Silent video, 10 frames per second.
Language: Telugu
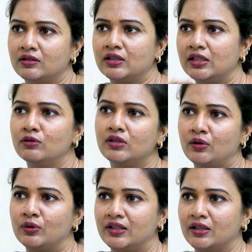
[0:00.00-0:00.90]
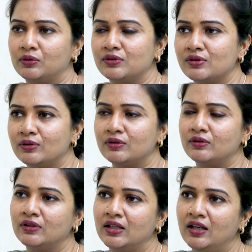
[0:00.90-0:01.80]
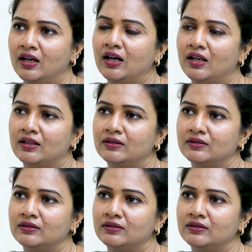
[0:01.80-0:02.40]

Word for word: కదులుతూ ఉంటారు సో అలా